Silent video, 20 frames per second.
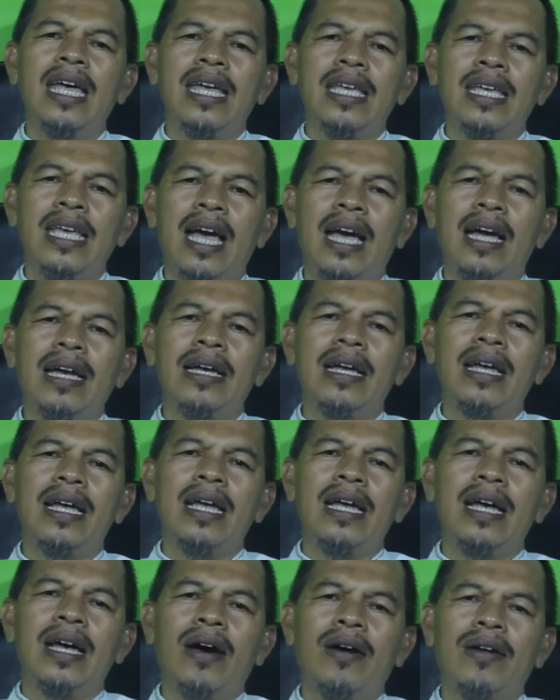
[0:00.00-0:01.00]
yang
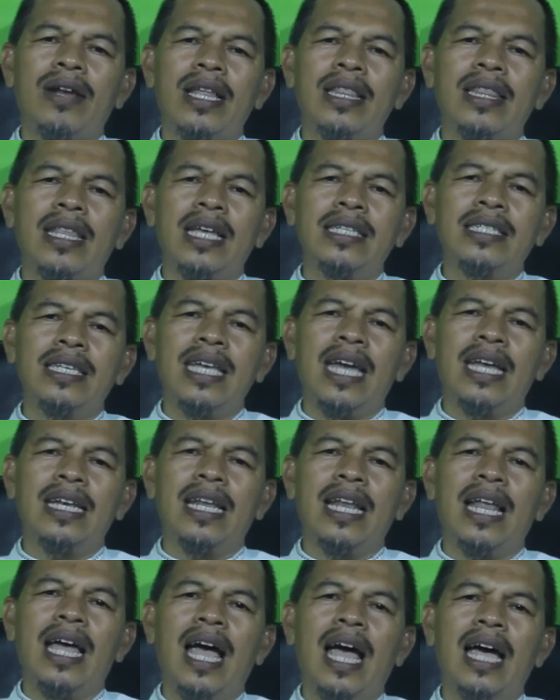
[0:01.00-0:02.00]
orientasinya
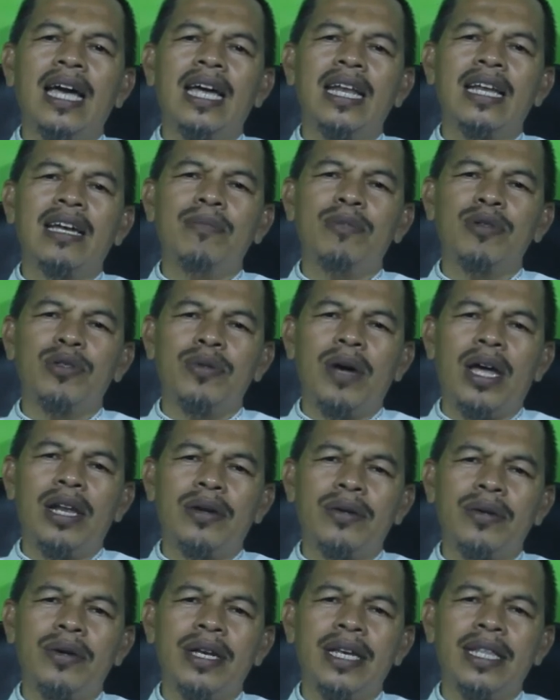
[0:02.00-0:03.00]
adalah agar
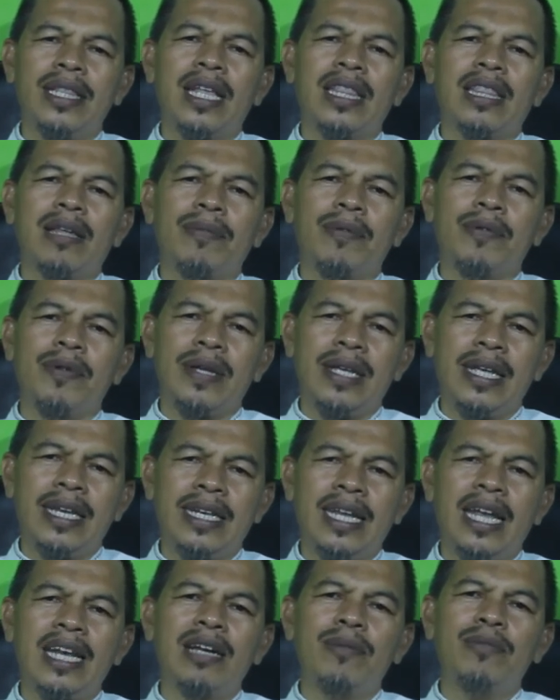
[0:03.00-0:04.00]
kebutuhan ruh kita terpenuhi.
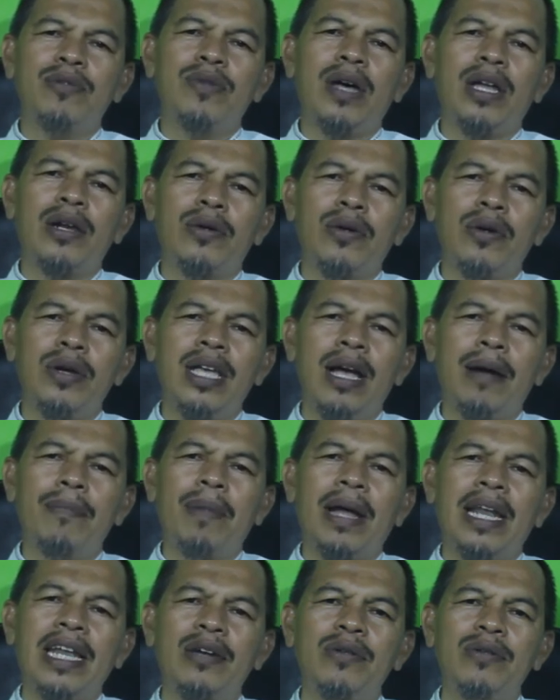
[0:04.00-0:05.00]
Dan kebutuhan ruh
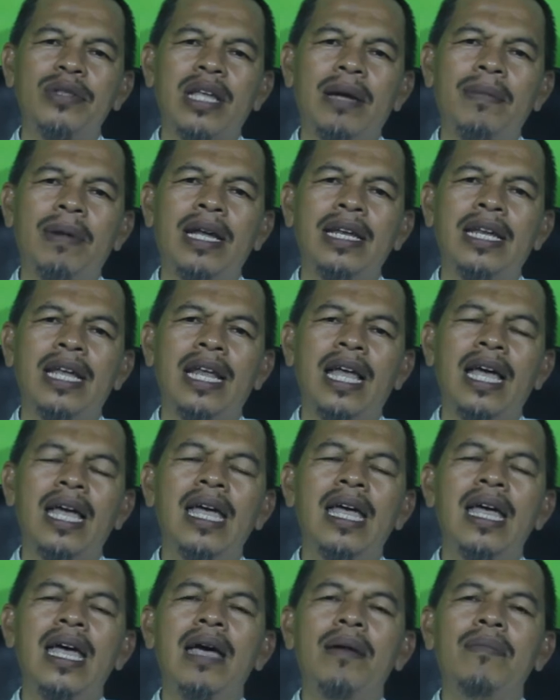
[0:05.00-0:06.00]
yang paling utama
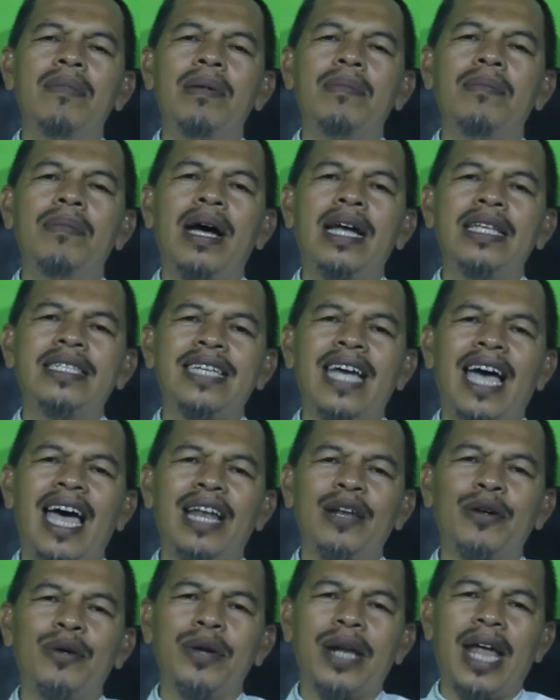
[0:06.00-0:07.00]
adalah membaca
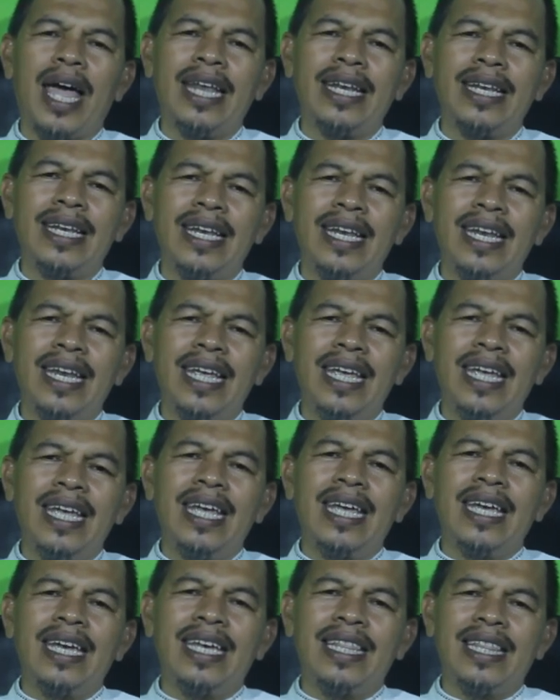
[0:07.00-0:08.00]
Al-Qur'an.
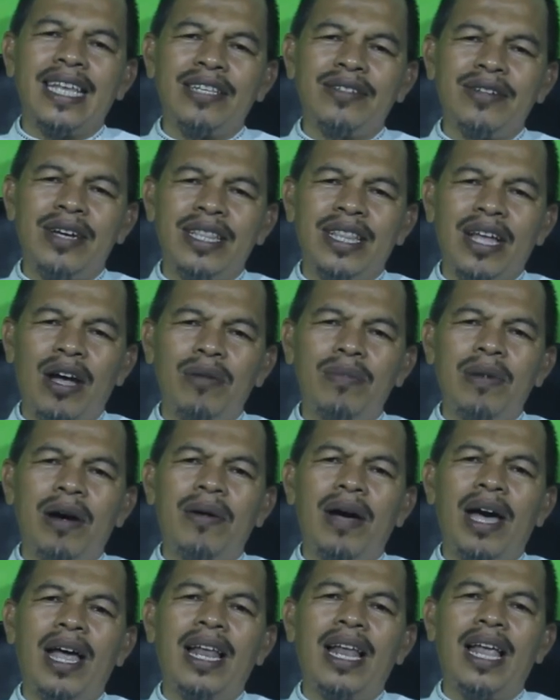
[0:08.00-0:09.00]
Kita juga tahu
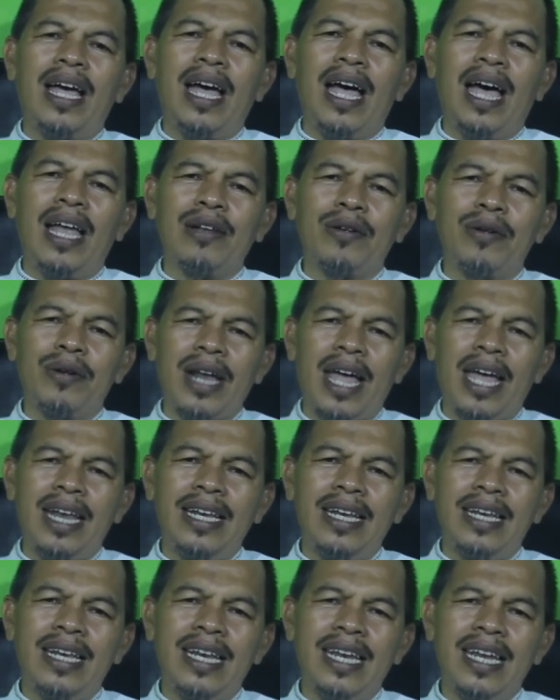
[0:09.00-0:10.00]
bahwa
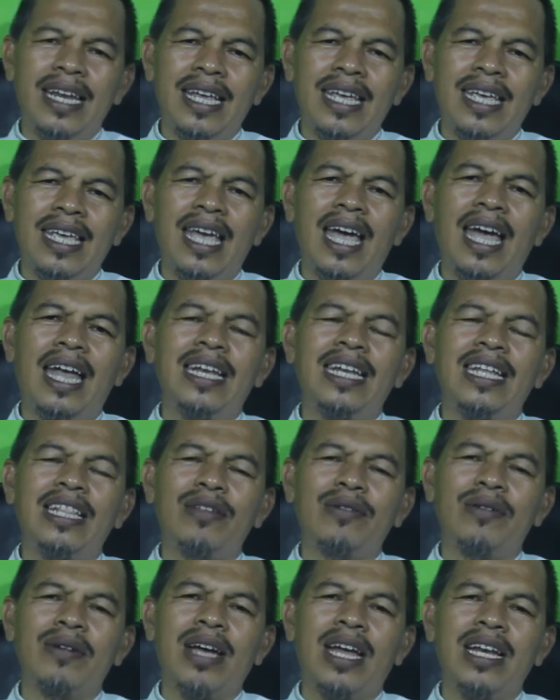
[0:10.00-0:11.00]
Al-Qur'an ya
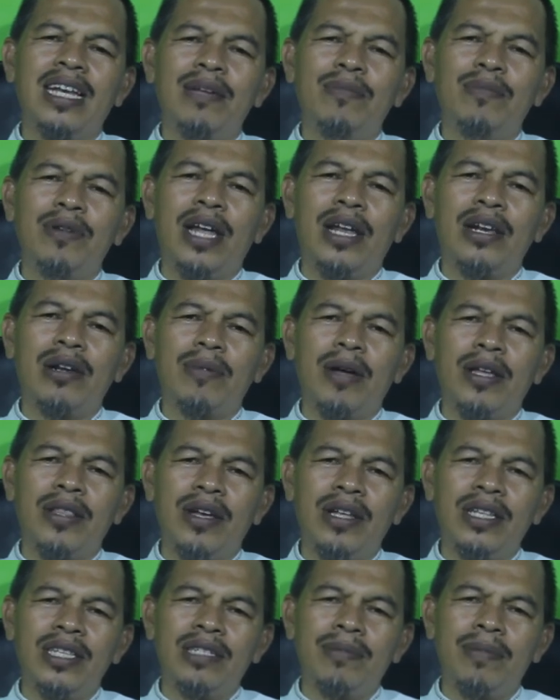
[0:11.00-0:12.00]
diturunkan di bulan
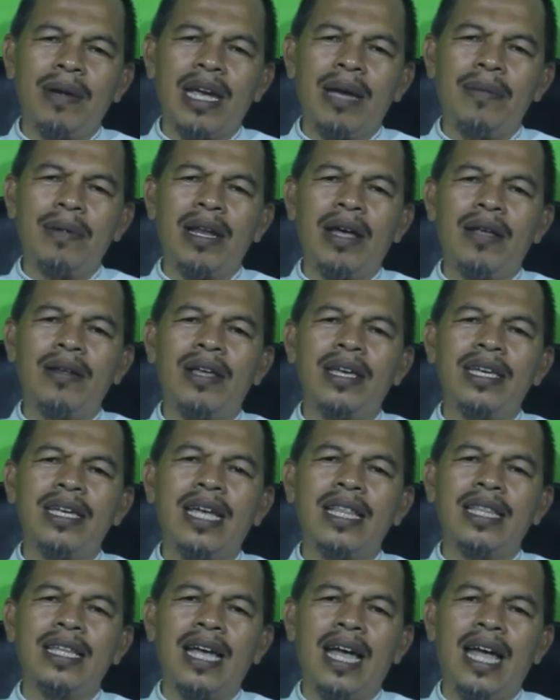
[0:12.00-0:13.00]
Ramadan sebagaimana Allah
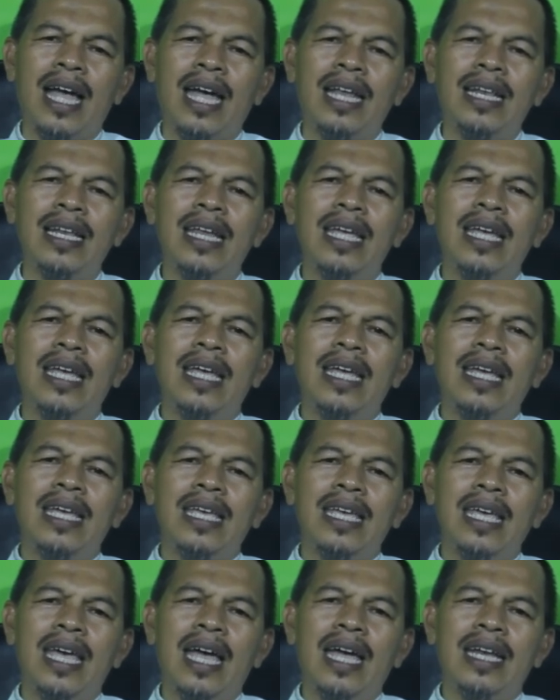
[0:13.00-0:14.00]
ingatkan
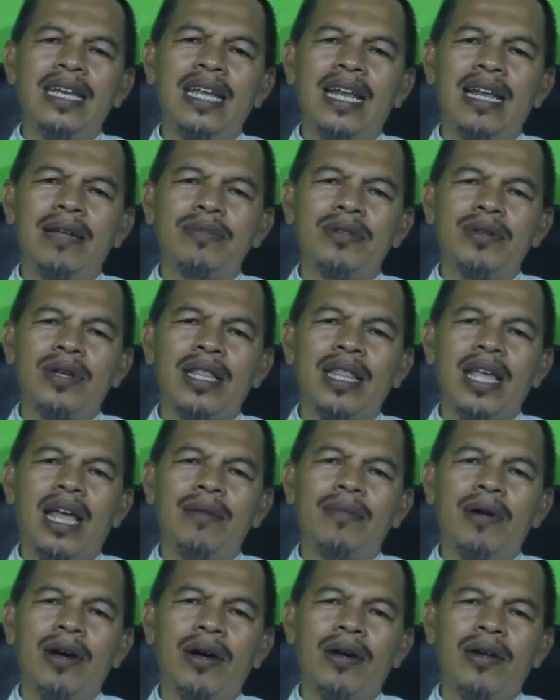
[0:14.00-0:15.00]
ya dalam surat
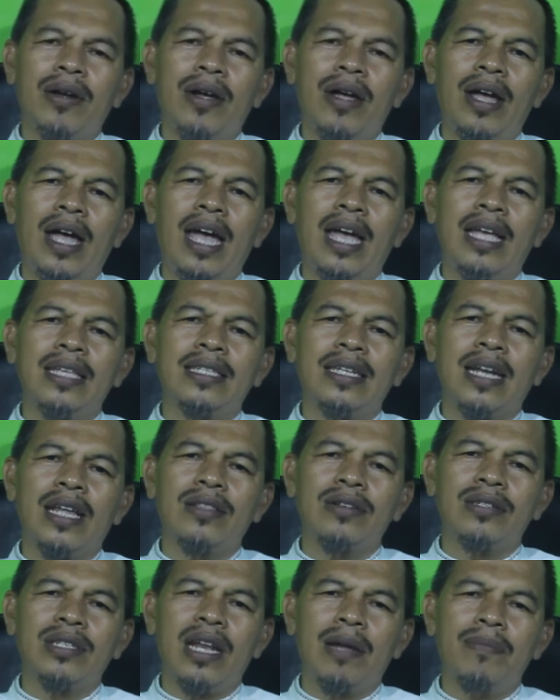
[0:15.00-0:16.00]
Al-Baqarah ayat
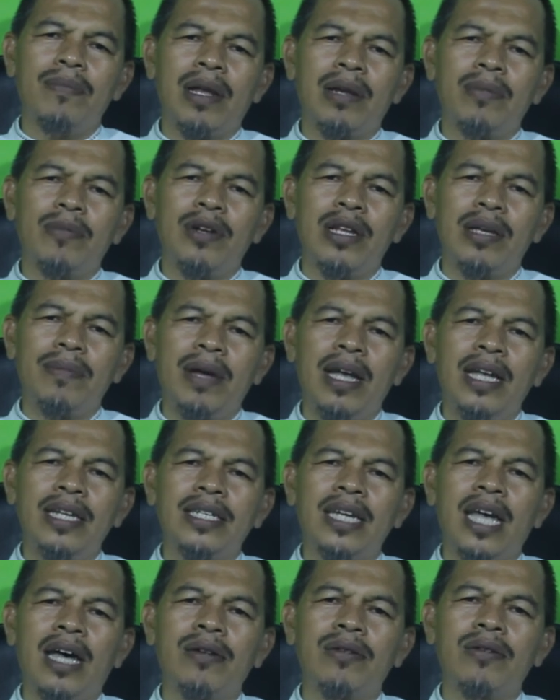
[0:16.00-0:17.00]
185
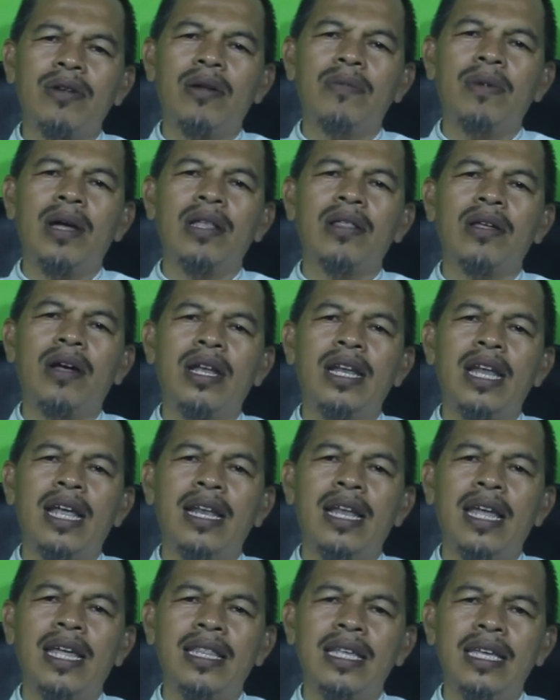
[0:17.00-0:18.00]
syahrul Ramadan
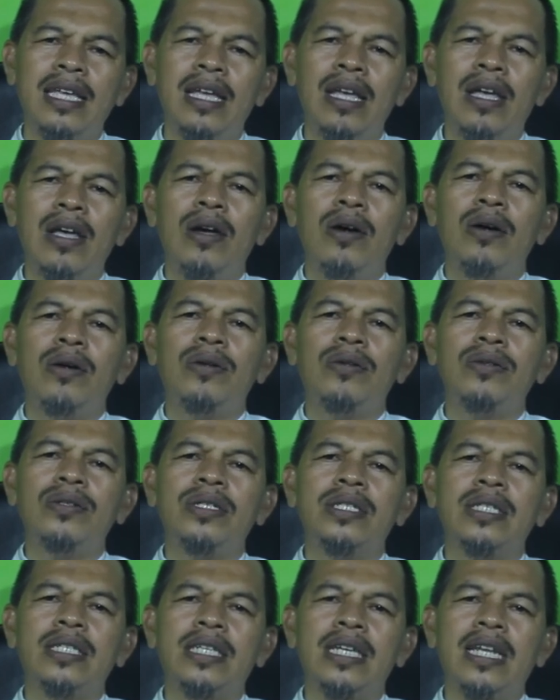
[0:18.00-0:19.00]
alladzi
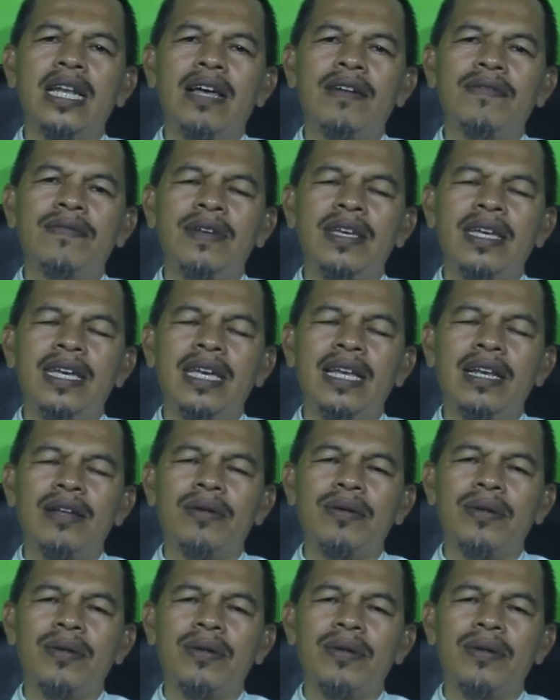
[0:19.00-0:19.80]
unzila al